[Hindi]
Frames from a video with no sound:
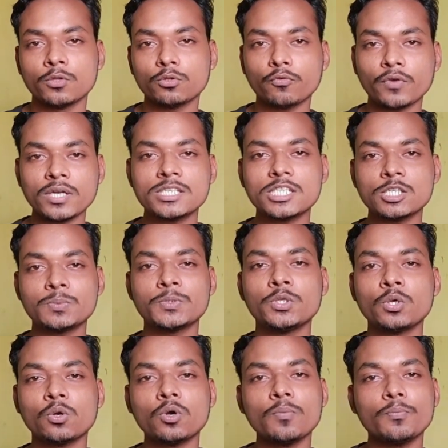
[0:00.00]
तो फ्रेंड्स इस
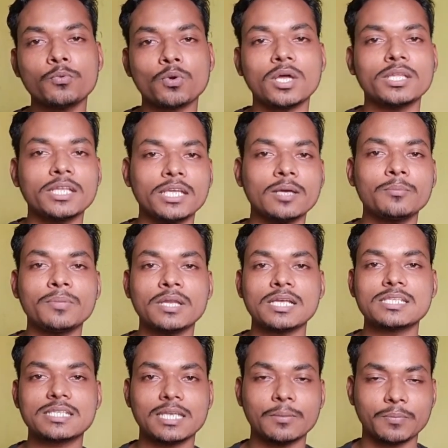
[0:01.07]
वीडियो को पूरा देखिए बिना
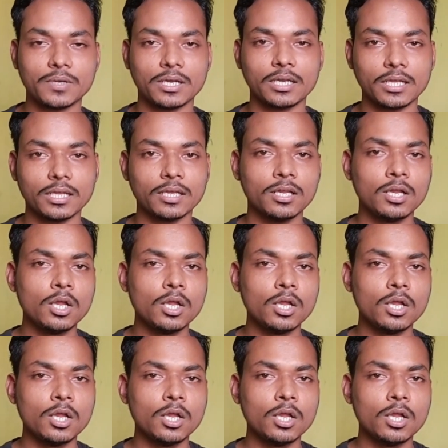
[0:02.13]
स्किप करके